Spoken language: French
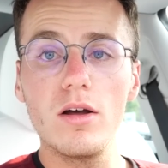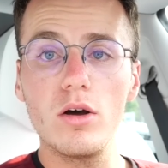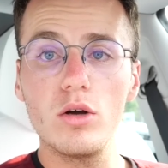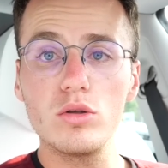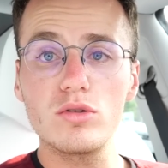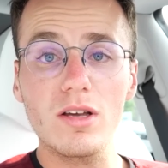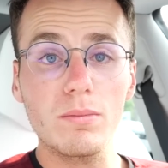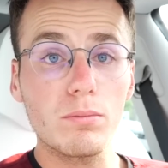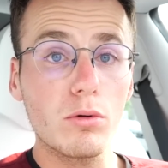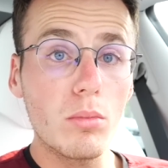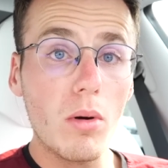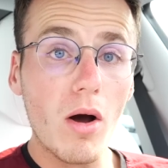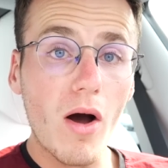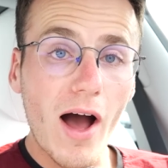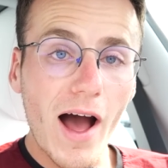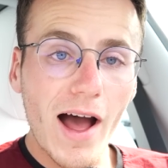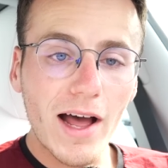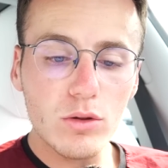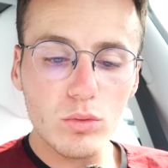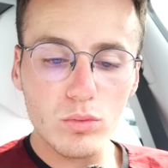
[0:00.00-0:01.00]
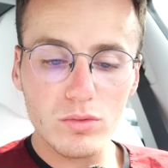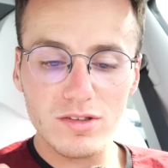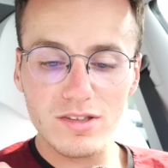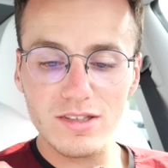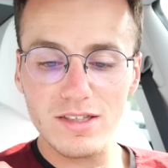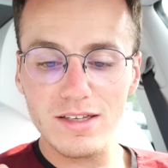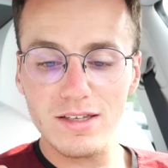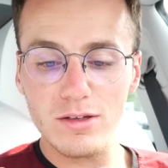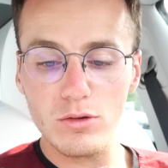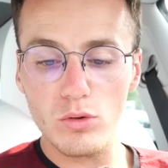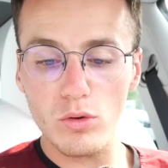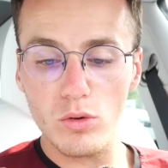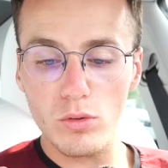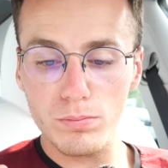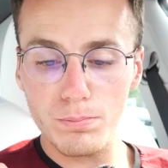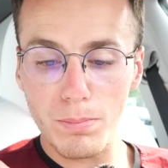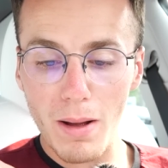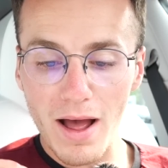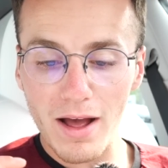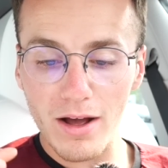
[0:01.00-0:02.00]
euh, tout simplement annoncé euh,
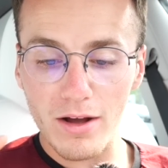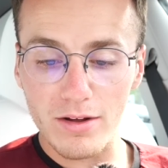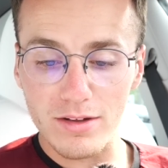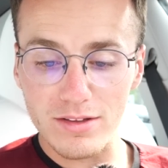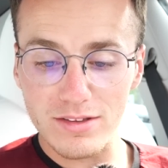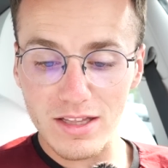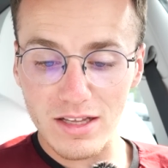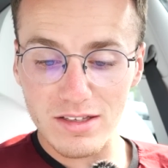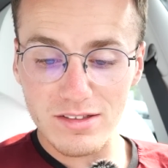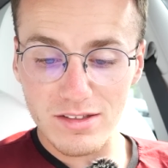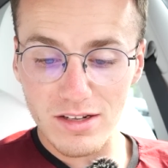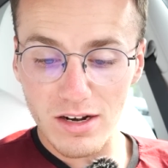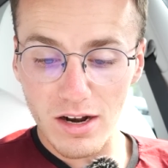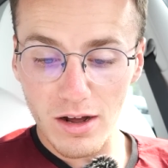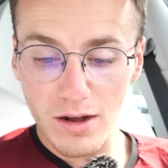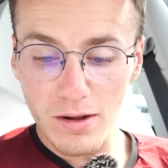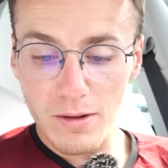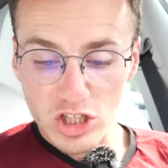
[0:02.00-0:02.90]
par Tesla.